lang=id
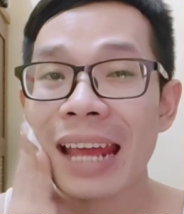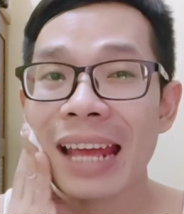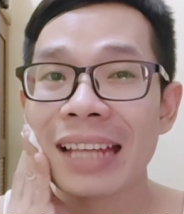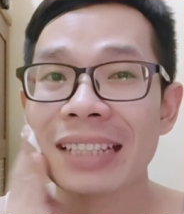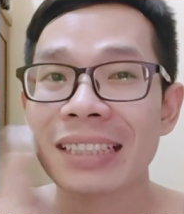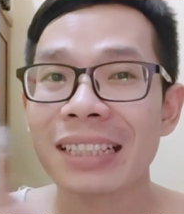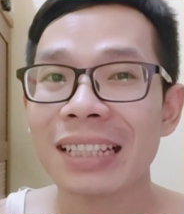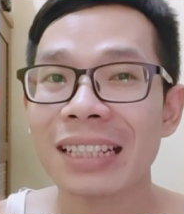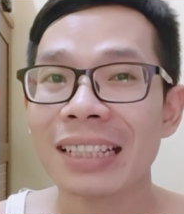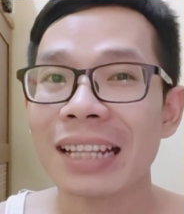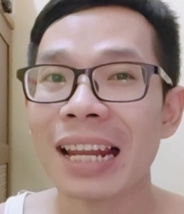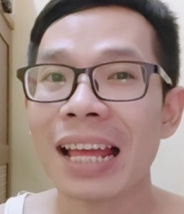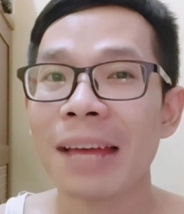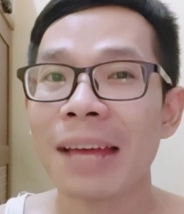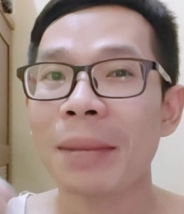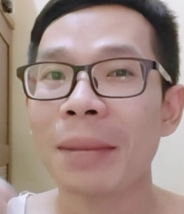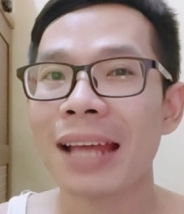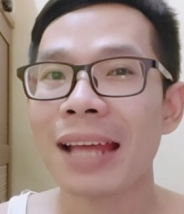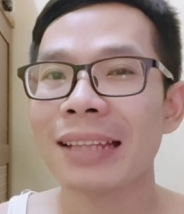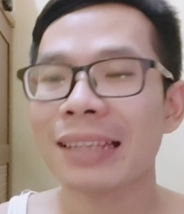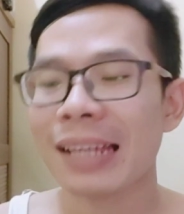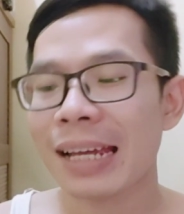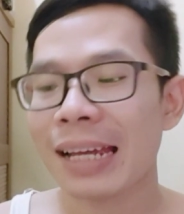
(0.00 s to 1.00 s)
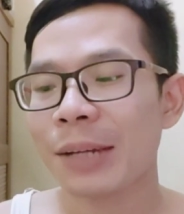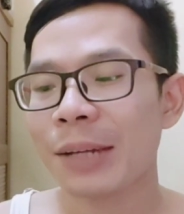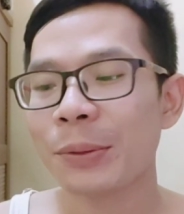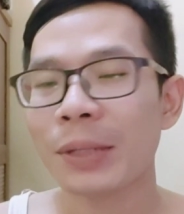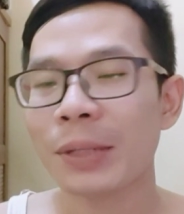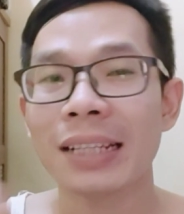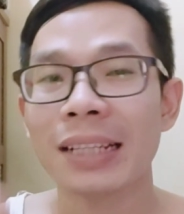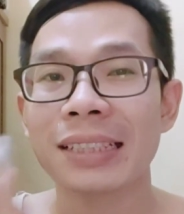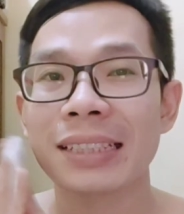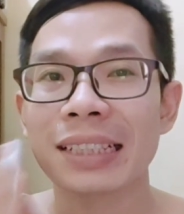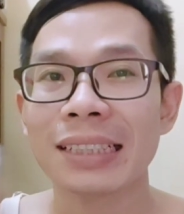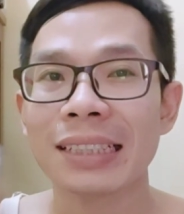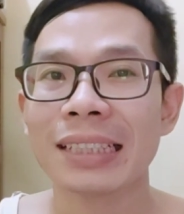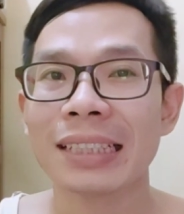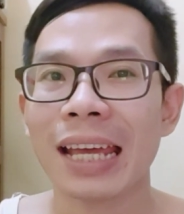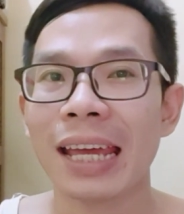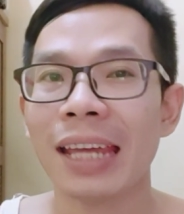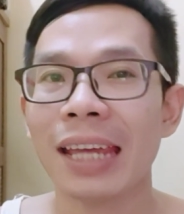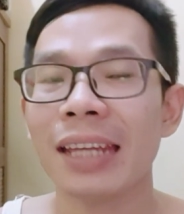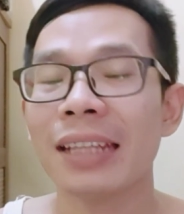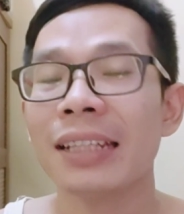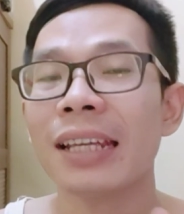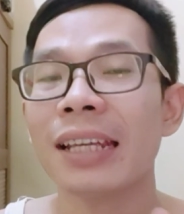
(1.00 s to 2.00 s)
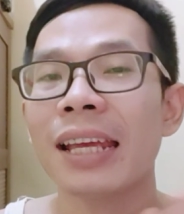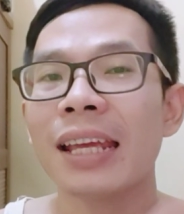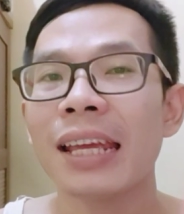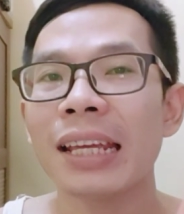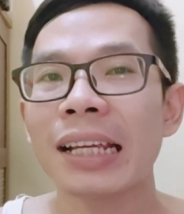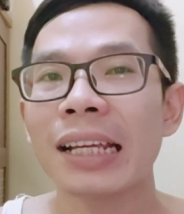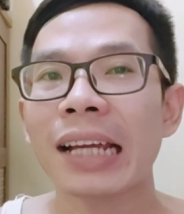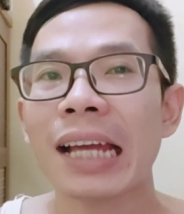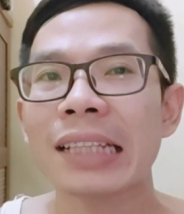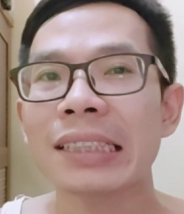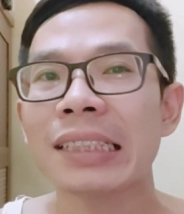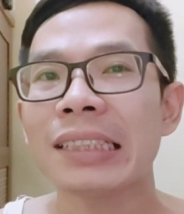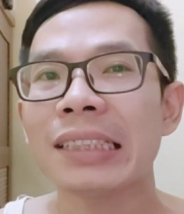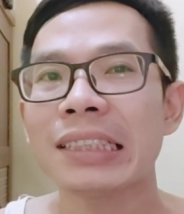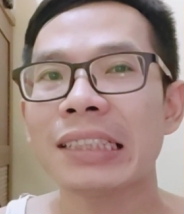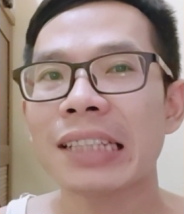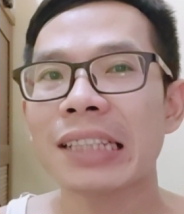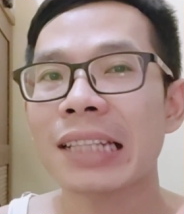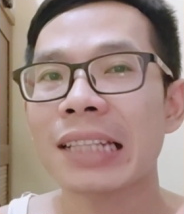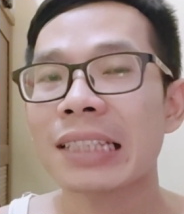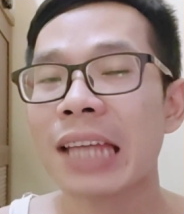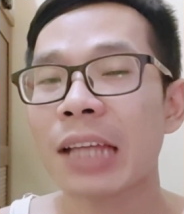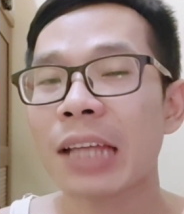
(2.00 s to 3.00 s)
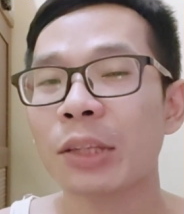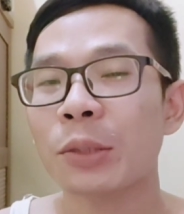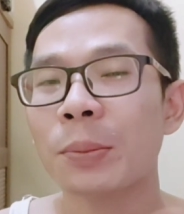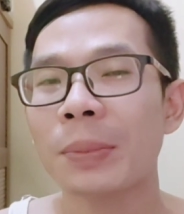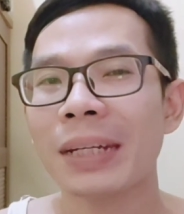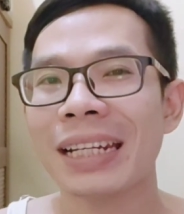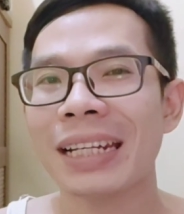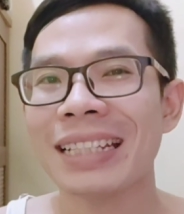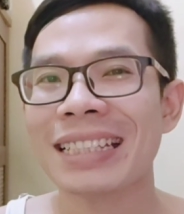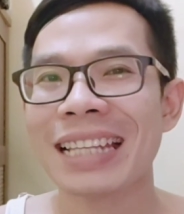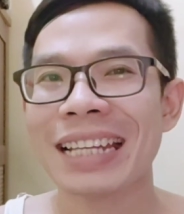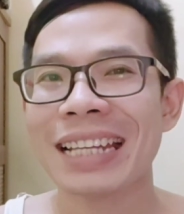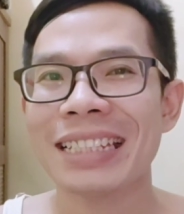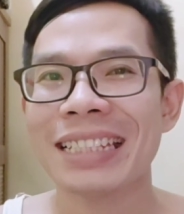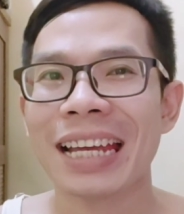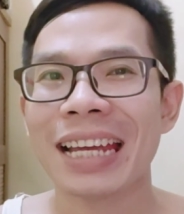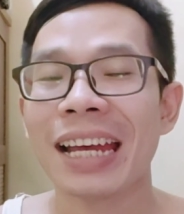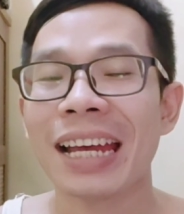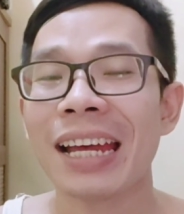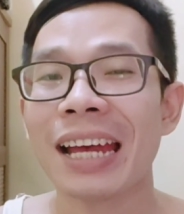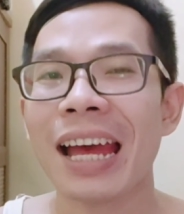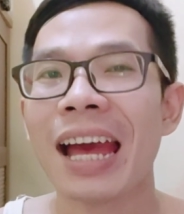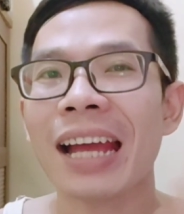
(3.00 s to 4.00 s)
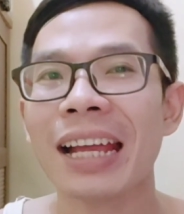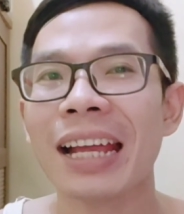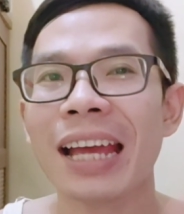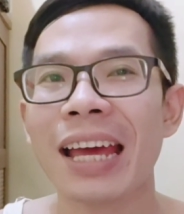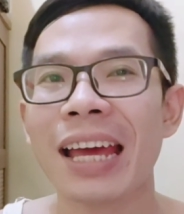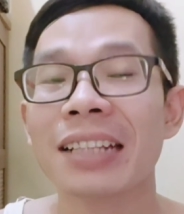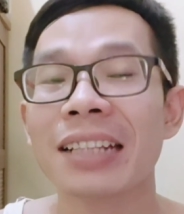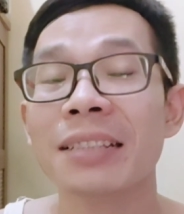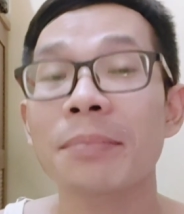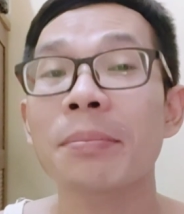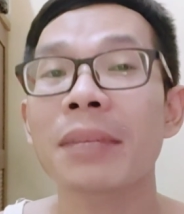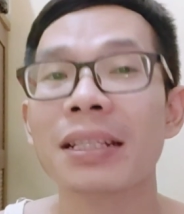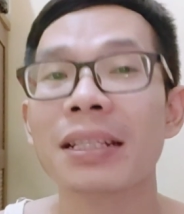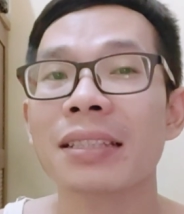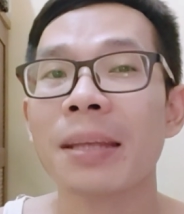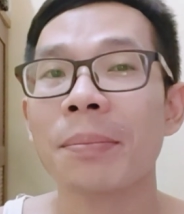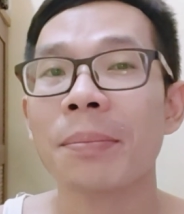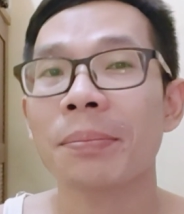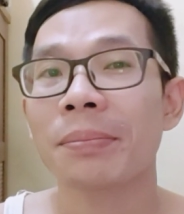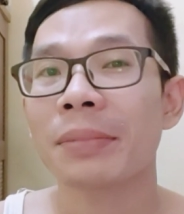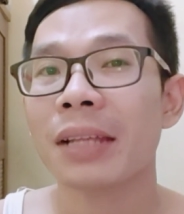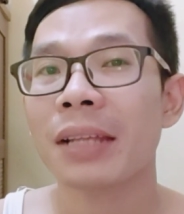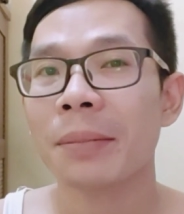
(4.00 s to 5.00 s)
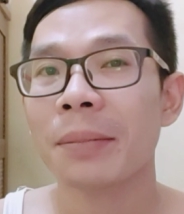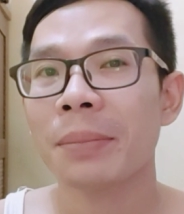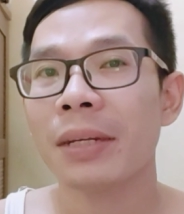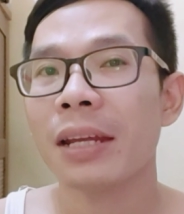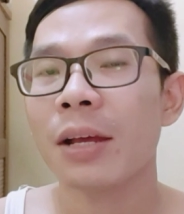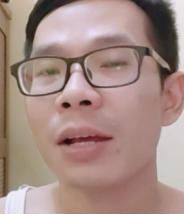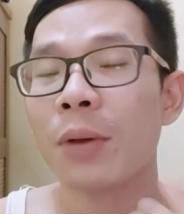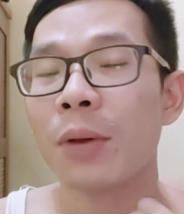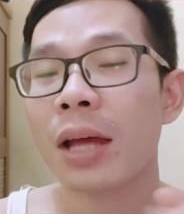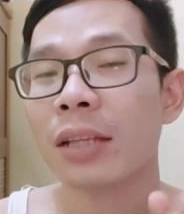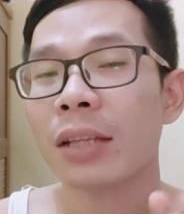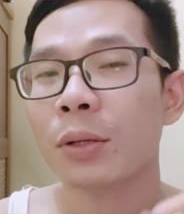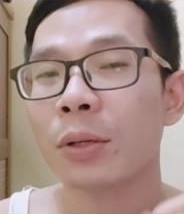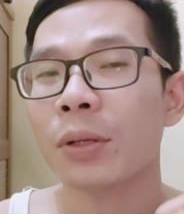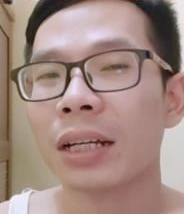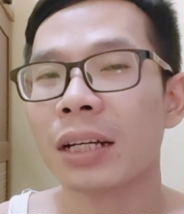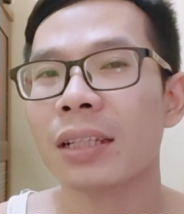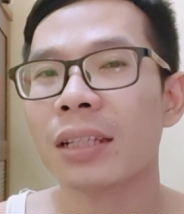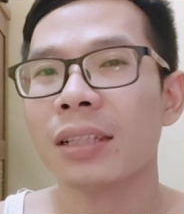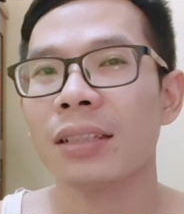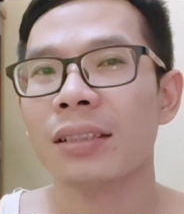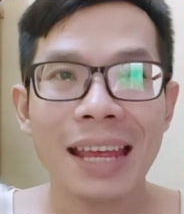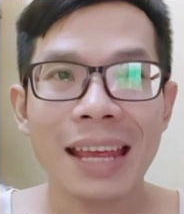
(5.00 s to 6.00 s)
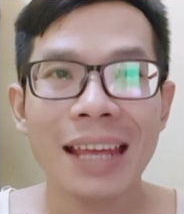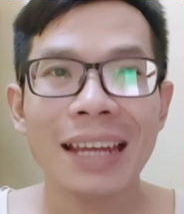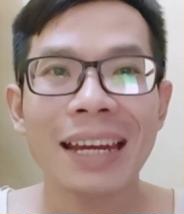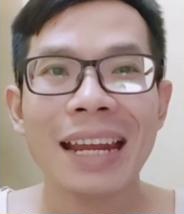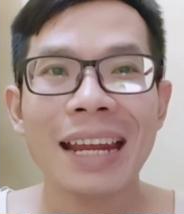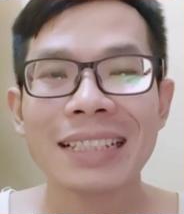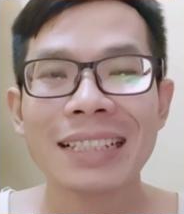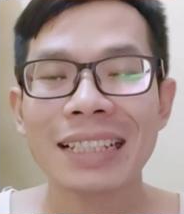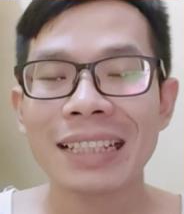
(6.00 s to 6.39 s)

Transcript: Nah, setelah merata, udah selesai, kasih jeda satu menit saja agar meresap terlebih dahulu atau kering.